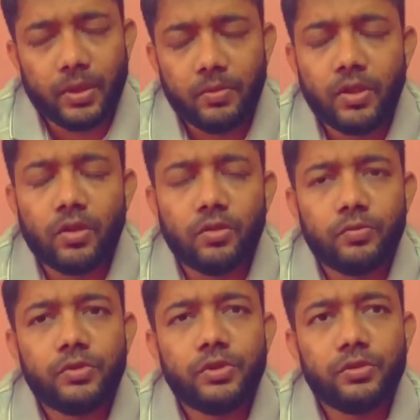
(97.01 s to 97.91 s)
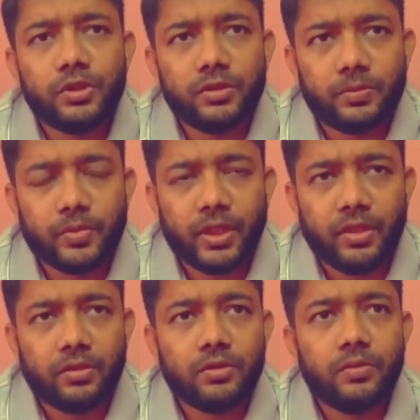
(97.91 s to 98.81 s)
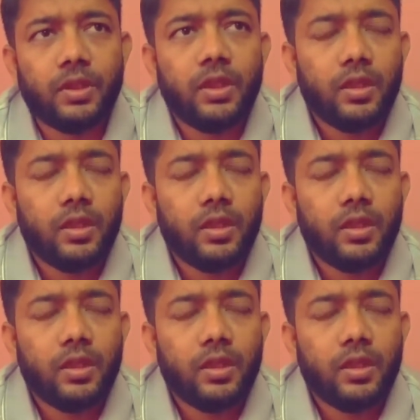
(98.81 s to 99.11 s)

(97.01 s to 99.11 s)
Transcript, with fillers: ব্যবহার অনুপযোগী হতে পারে অথবা